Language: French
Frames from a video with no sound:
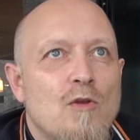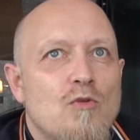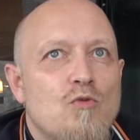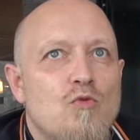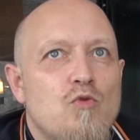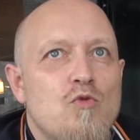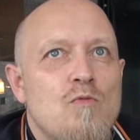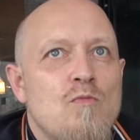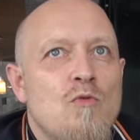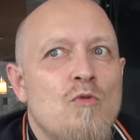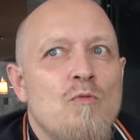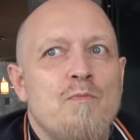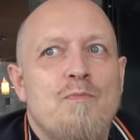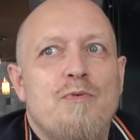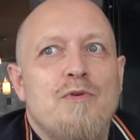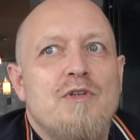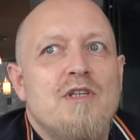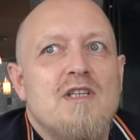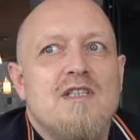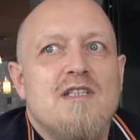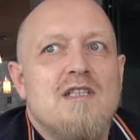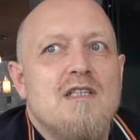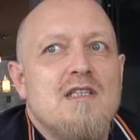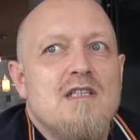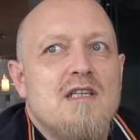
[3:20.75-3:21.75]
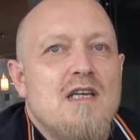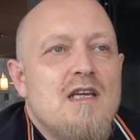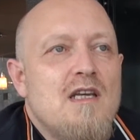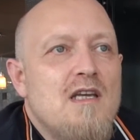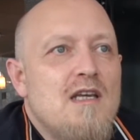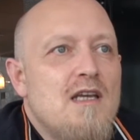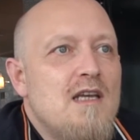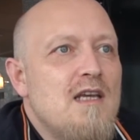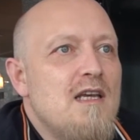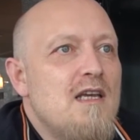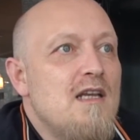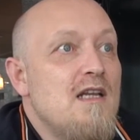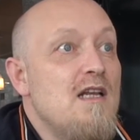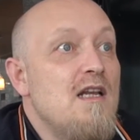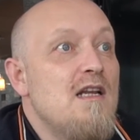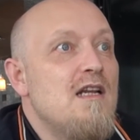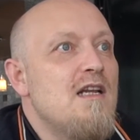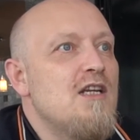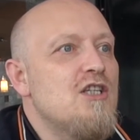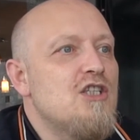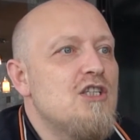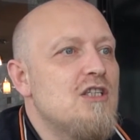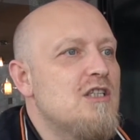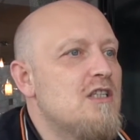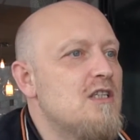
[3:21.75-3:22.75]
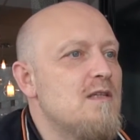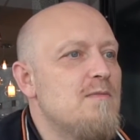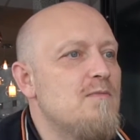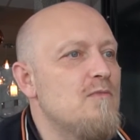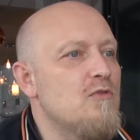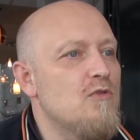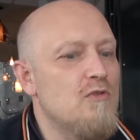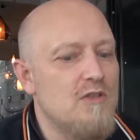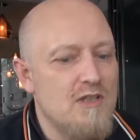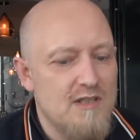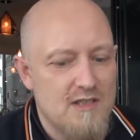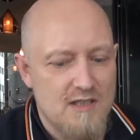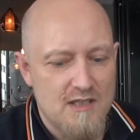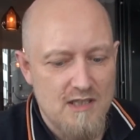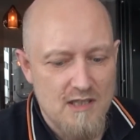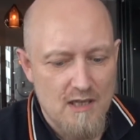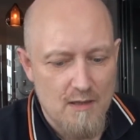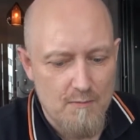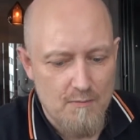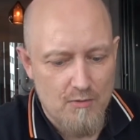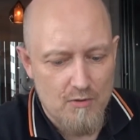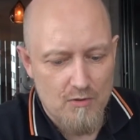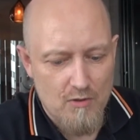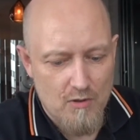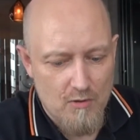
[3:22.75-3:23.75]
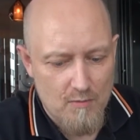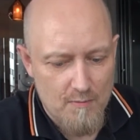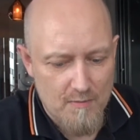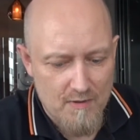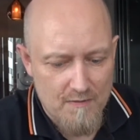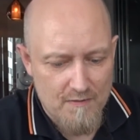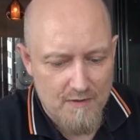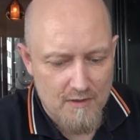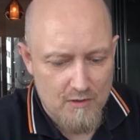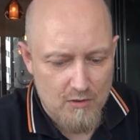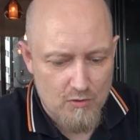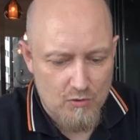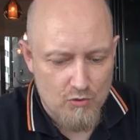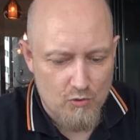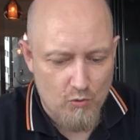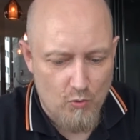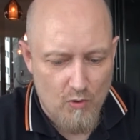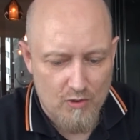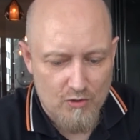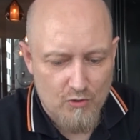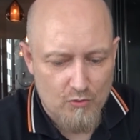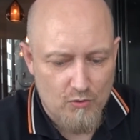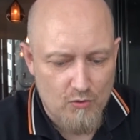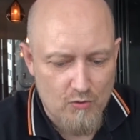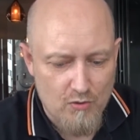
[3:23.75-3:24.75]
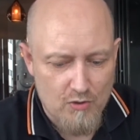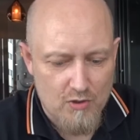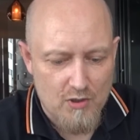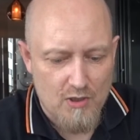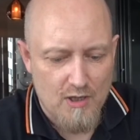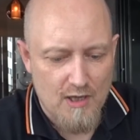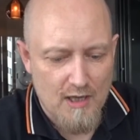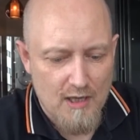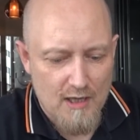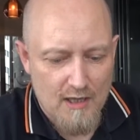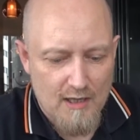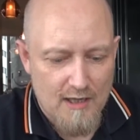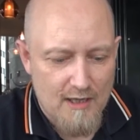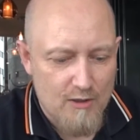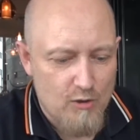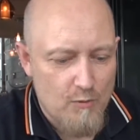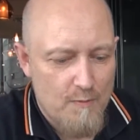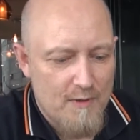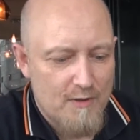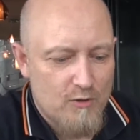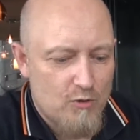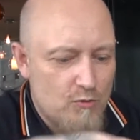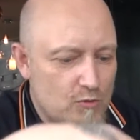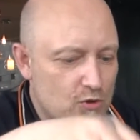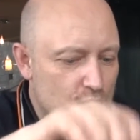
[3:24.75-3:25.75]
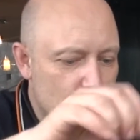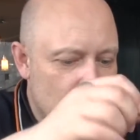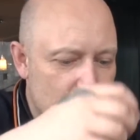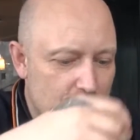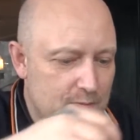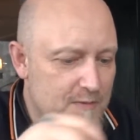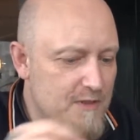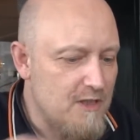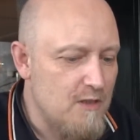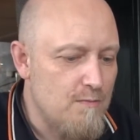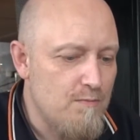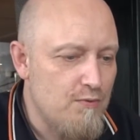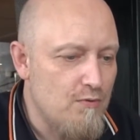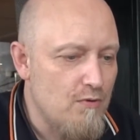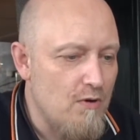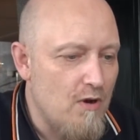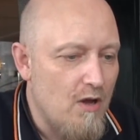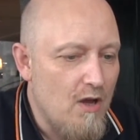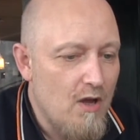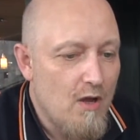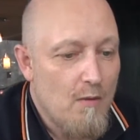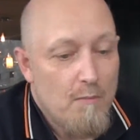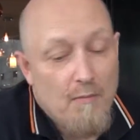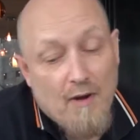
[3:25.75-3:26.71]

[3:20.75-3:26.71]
tout le monde peut dessiner et il est légitime de dessiner un bonhomme avec euh, trois trucs et de mettre une jolie petite bulle.